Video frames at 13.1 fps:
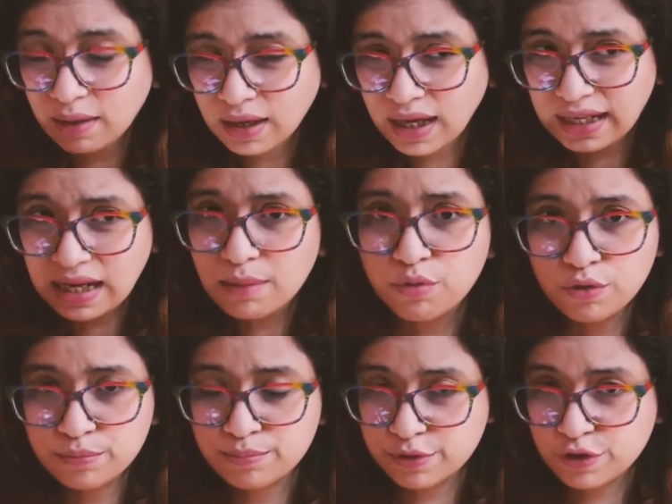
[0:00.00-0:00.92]

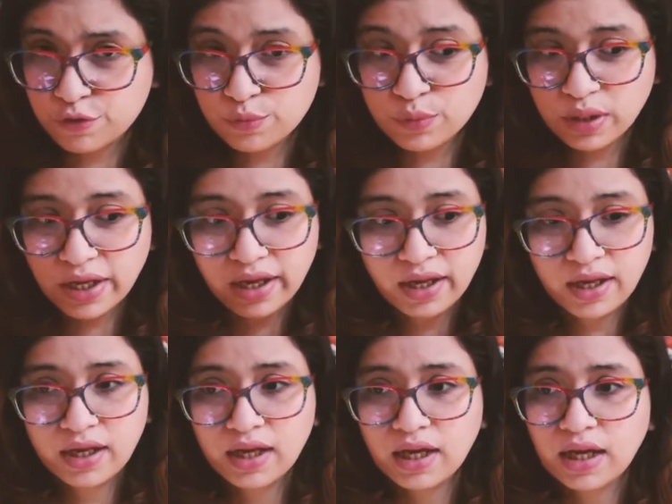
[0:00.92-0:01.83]
أغلبهم بسهولة
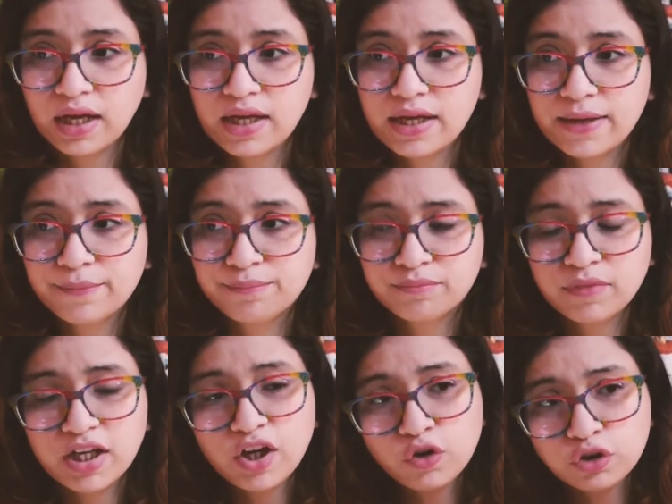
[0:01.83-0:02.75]
آه،
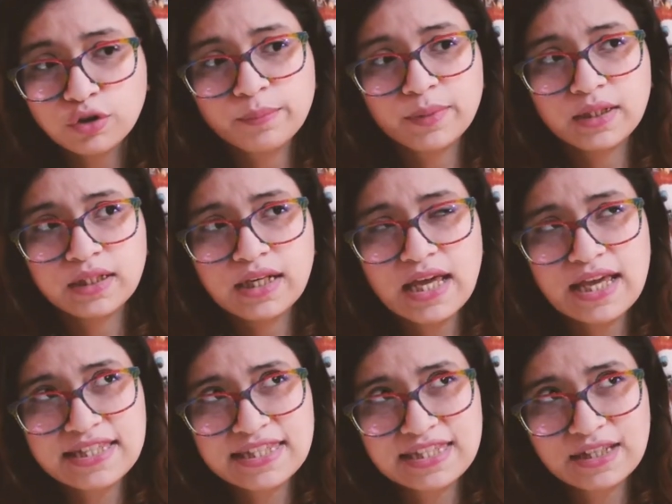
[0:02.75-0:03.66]
الكتب
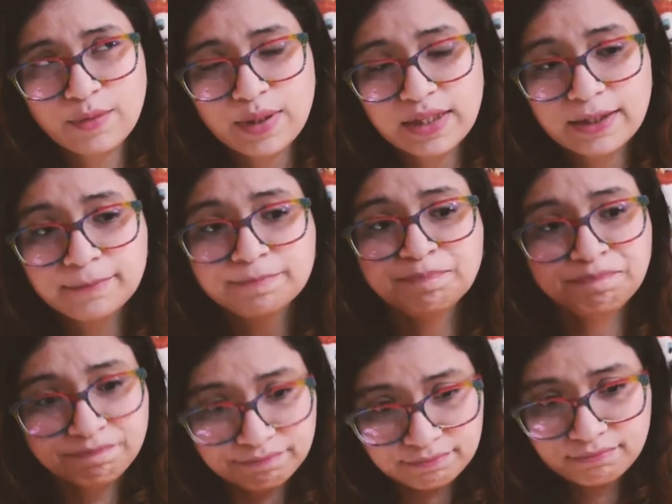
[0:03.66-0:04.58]
الآسيوية
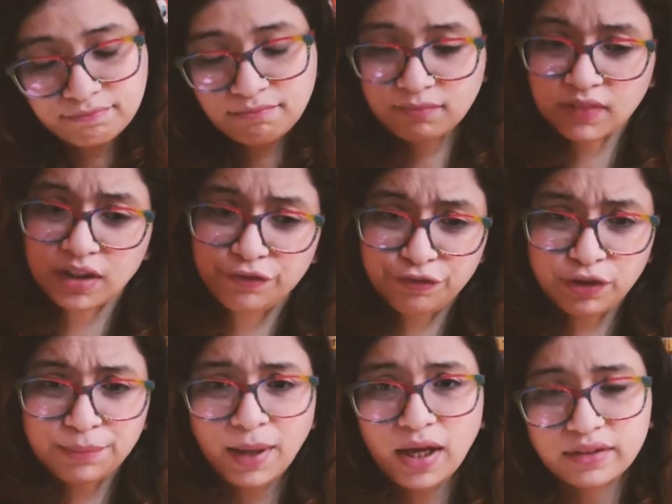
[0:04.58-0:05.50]

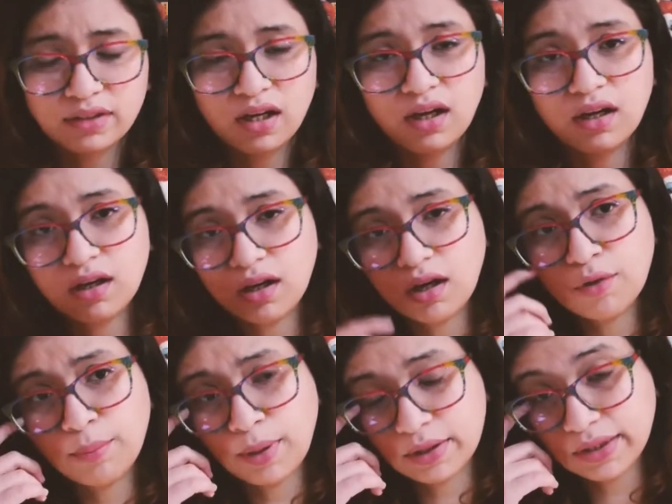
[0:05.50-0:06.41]
في بعضها
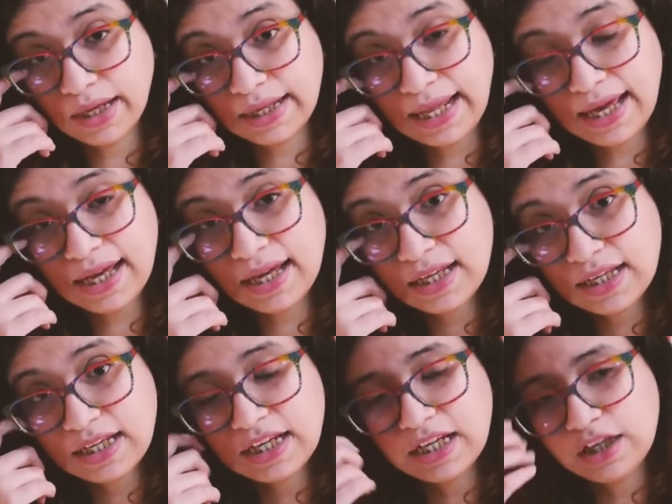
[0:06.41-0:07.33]
اه بعضها لأ
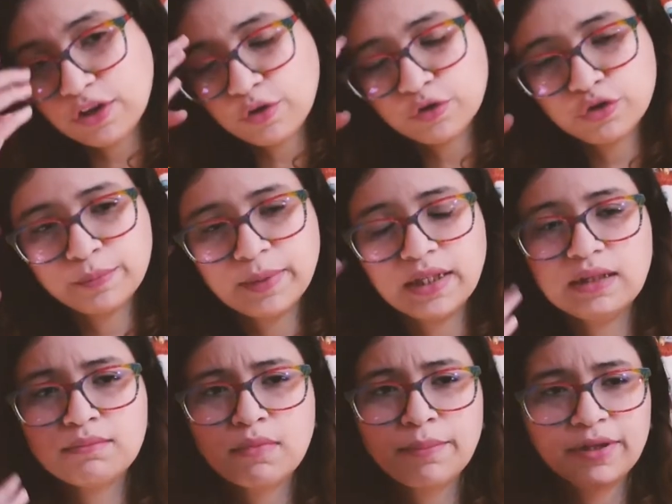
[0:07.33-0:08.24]
الكتب
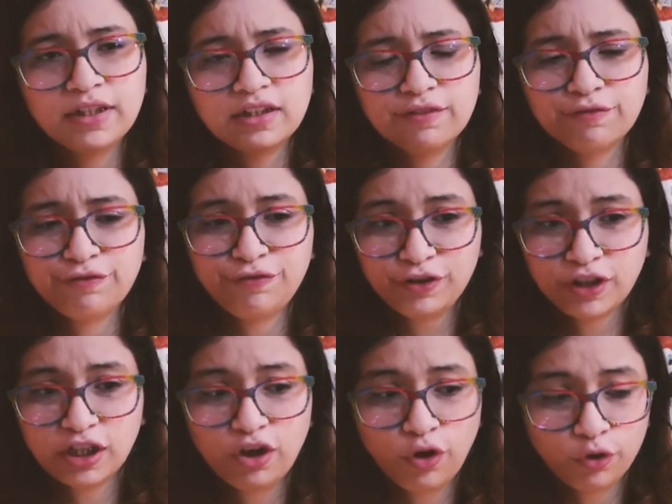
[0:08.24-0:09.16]
اللي ما بين
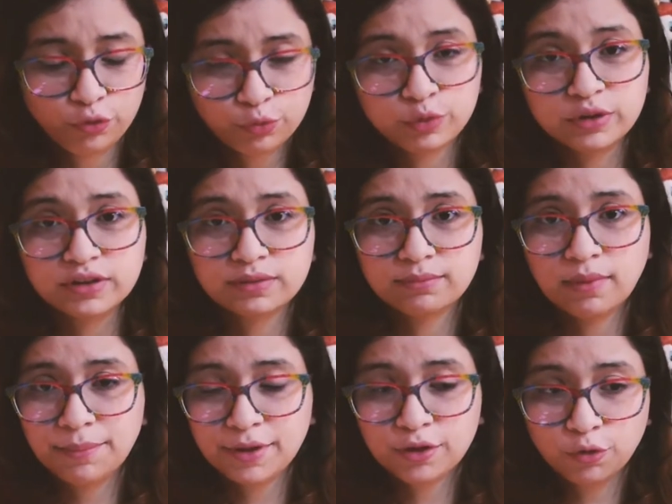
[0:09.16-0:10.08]
في الحدود ما
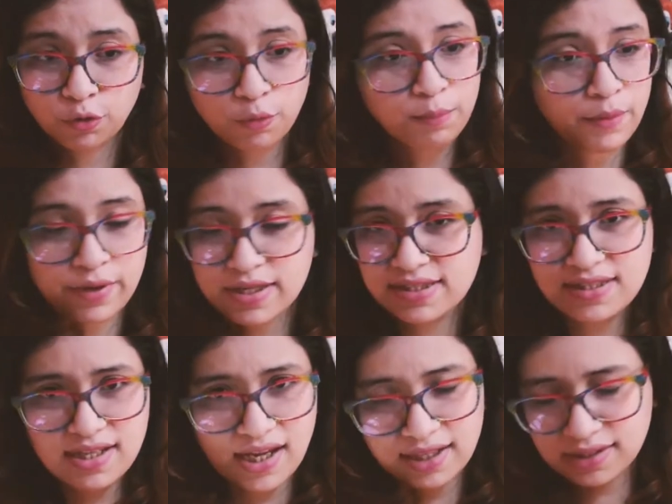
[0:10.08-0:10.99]
بين أوروبا
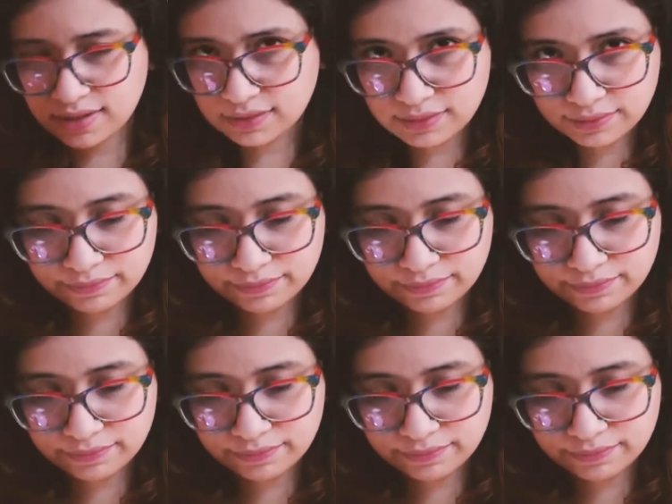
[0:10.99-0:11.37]
وآسيا كانت